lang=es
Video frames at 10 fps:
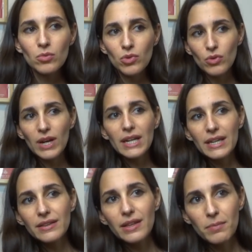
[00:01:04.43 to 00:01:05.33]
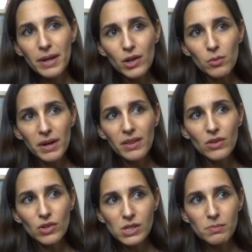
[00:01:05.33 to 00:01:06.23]
bueno, una cliente de pánico
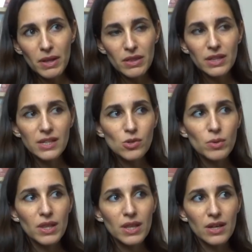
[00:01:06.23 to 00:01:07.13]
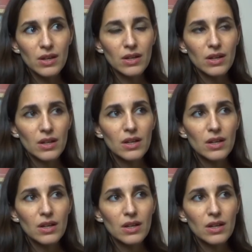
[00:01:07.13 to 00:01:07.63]
perdido, que es paciente a su vez de,